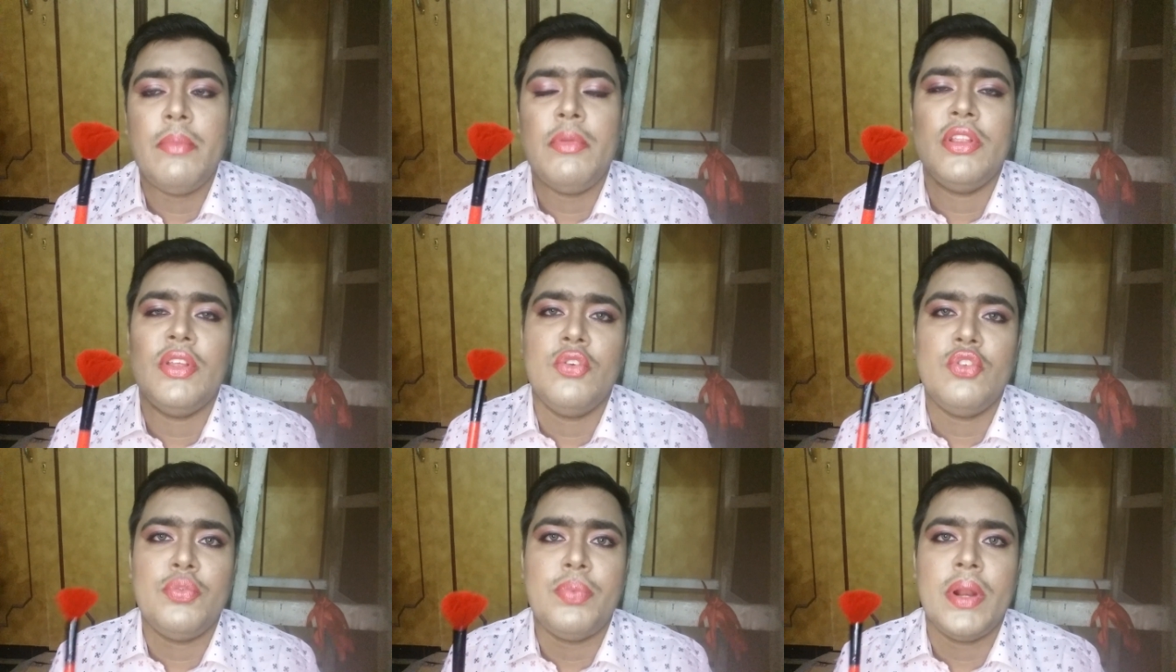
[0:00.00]

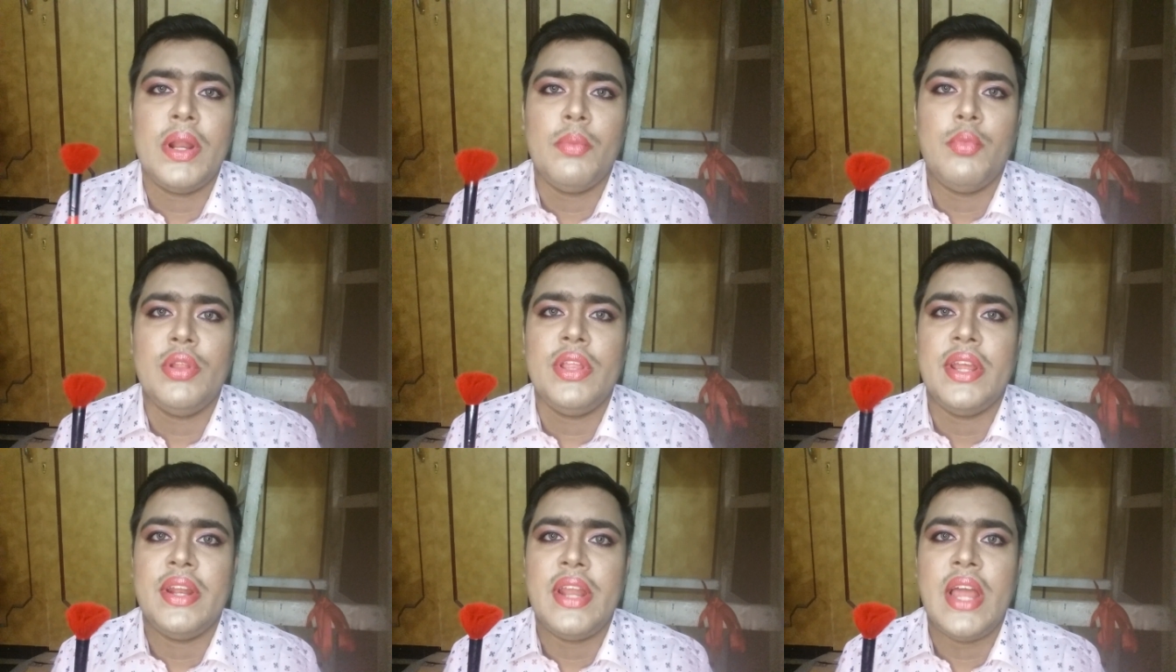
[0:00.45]
டைம் வந்து யூஸ்
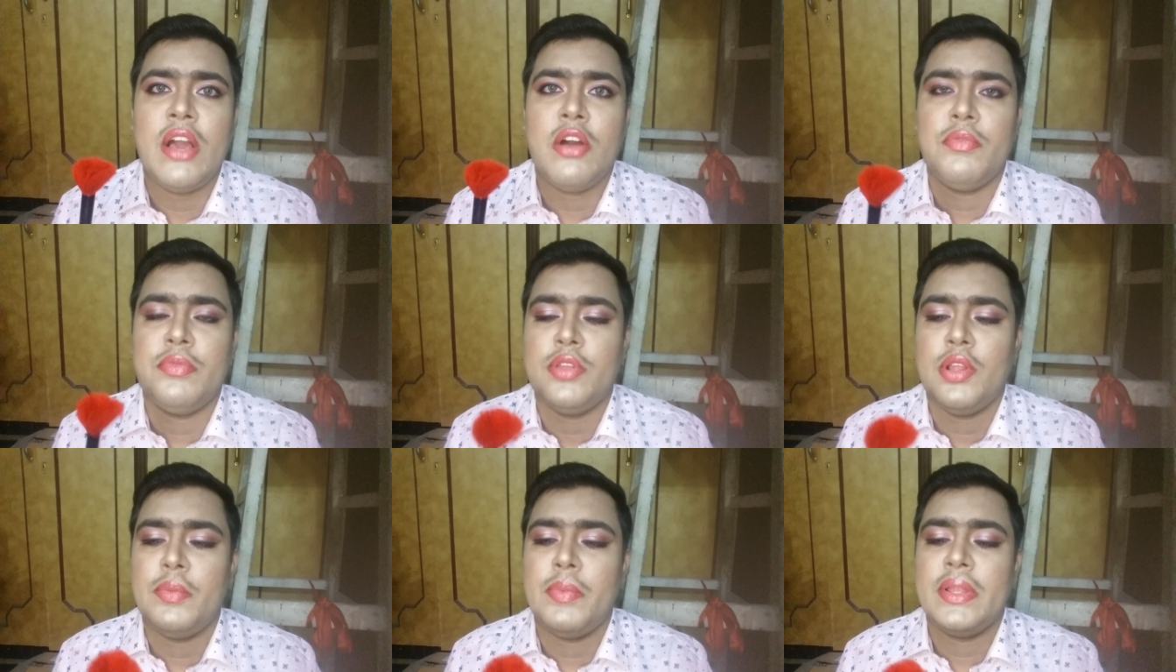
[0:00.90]
பண்ணும்போது என்ன
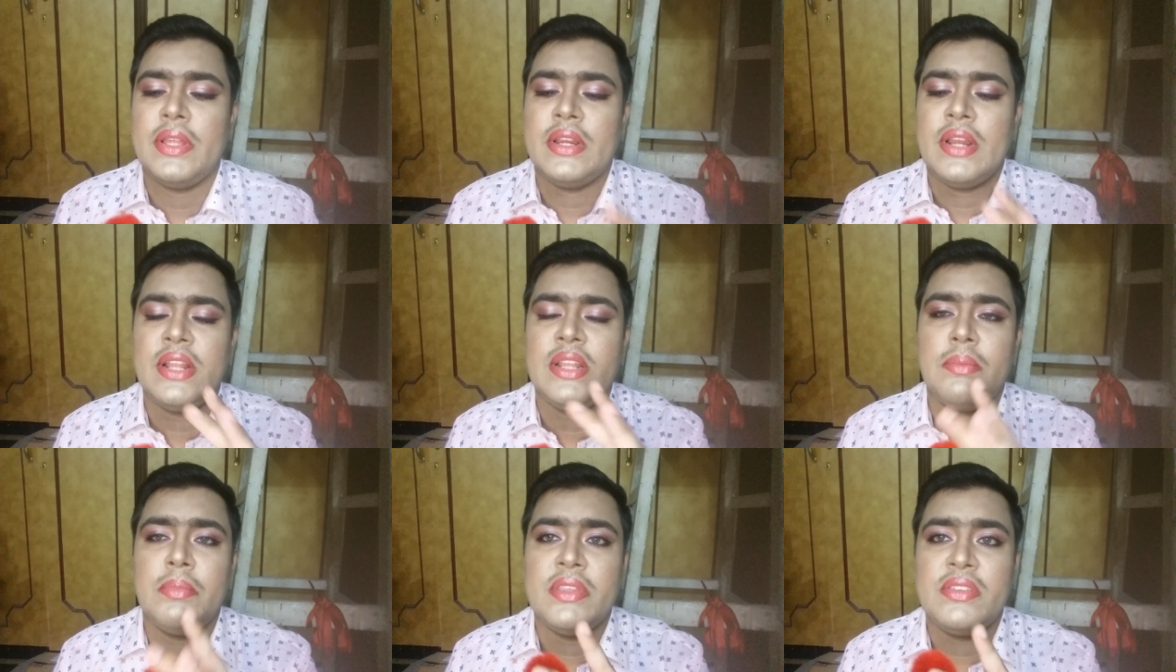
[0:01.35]
ஆகும் சொல்லி
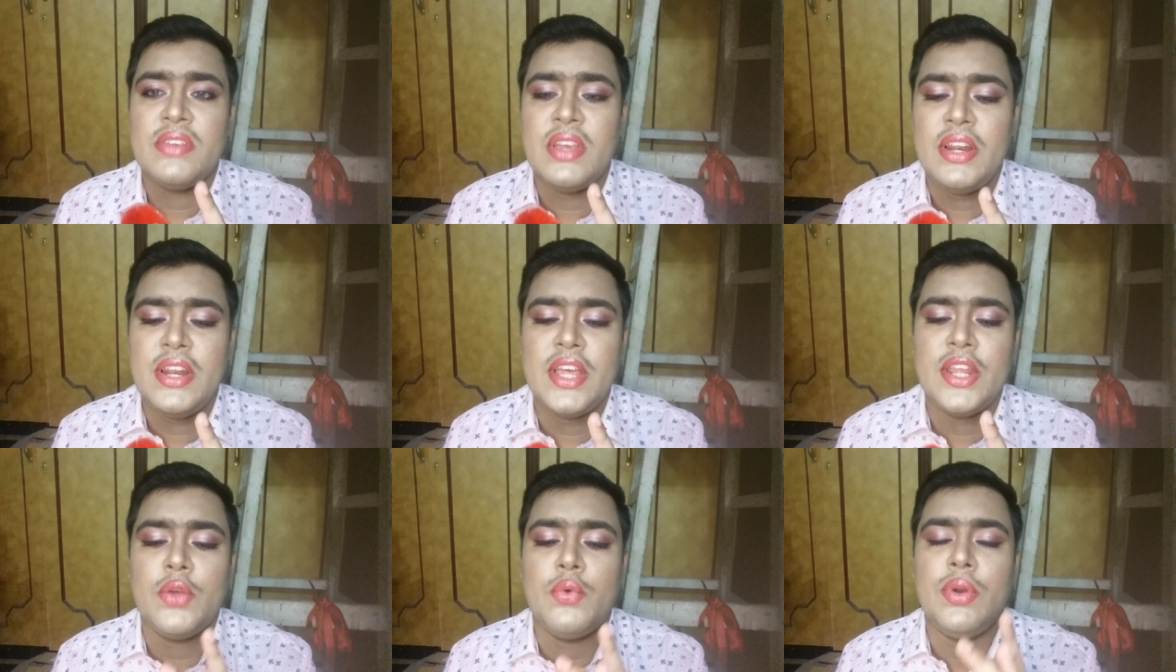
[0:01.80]
பார்த்தீங்கன்னா நம்ம
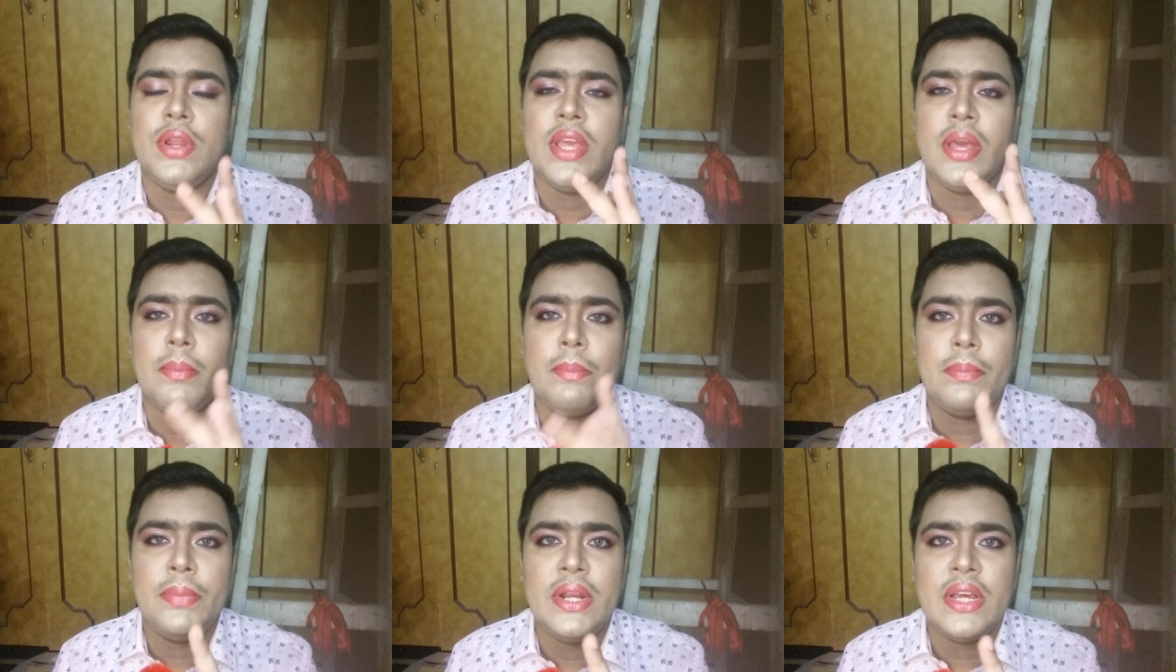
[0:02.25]
ஸ்கினில்
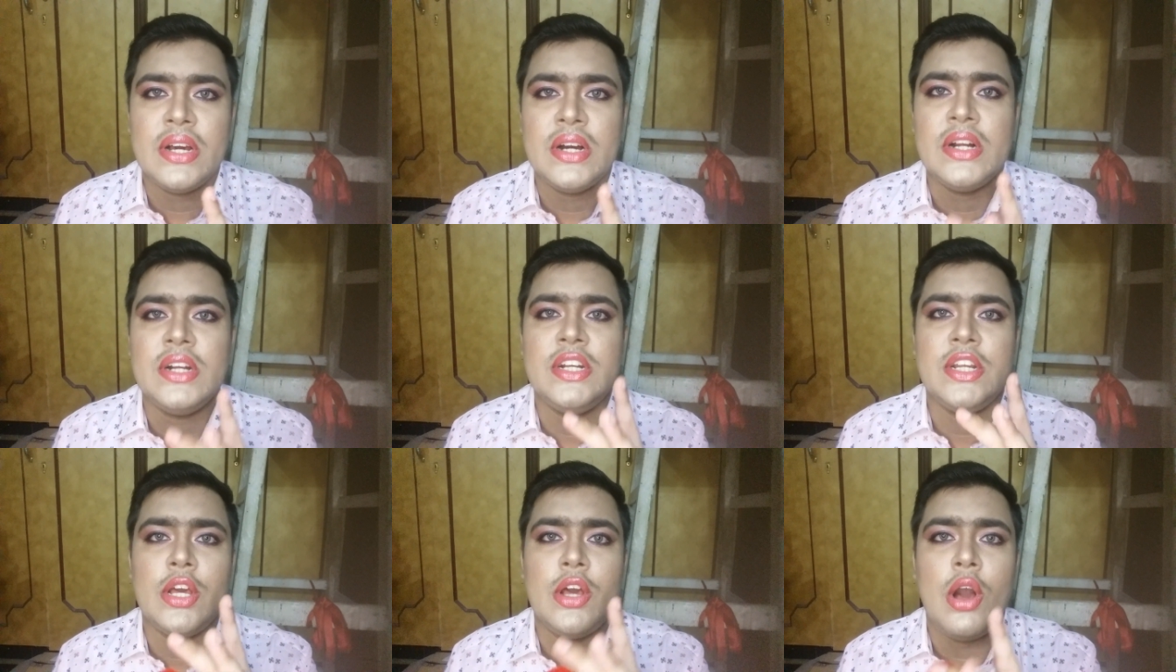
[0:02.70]
இருக்கக்கூடிய
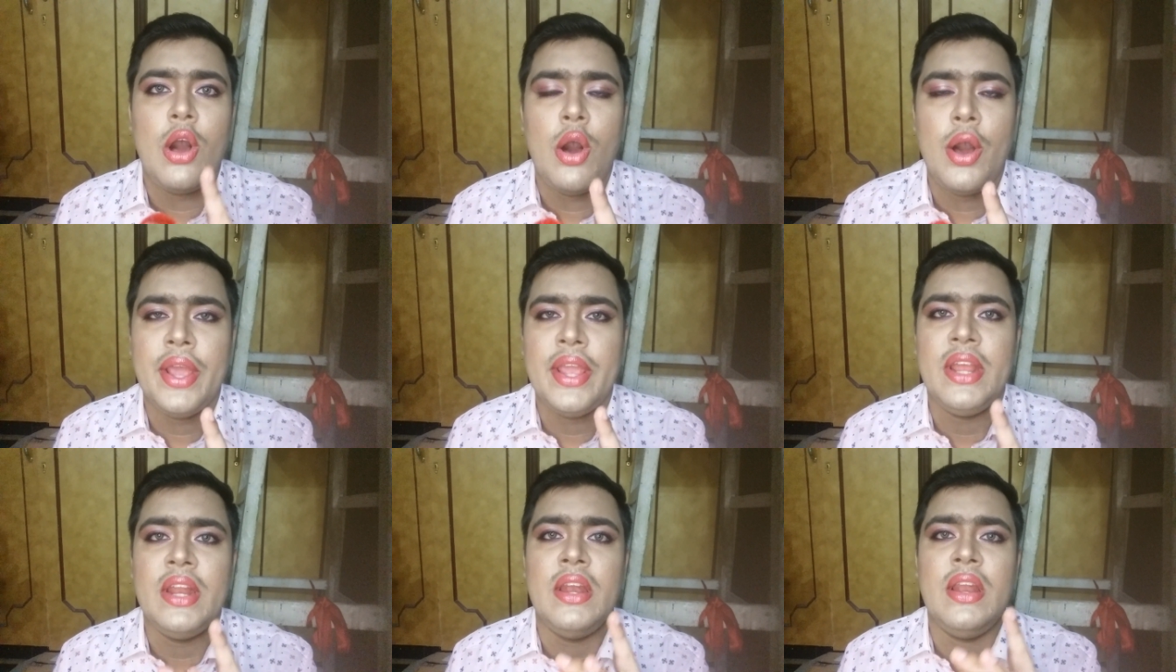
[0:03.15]
டர்ட்
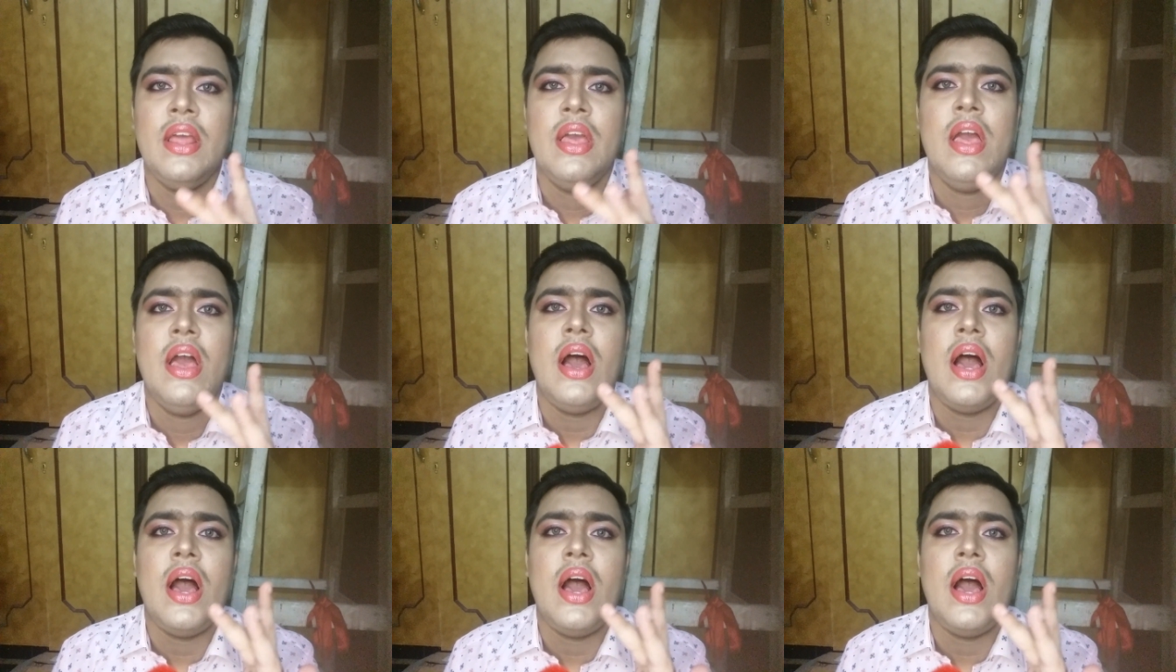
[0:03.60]
ஆயில்